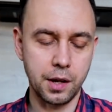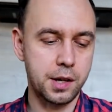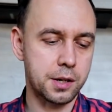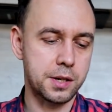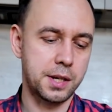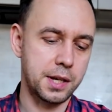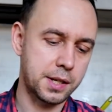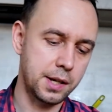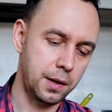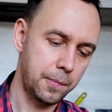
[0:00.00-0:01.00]
Кексов я
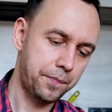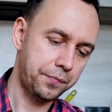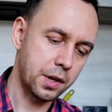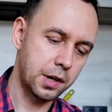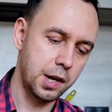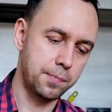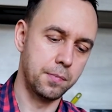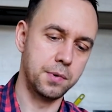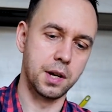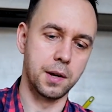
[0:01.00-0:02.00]
съел, хлеб у
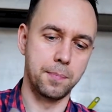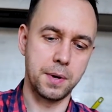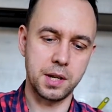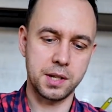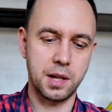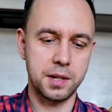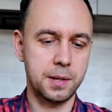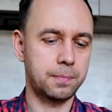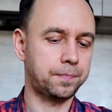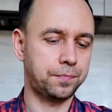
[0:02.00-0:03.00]
меня опять остался.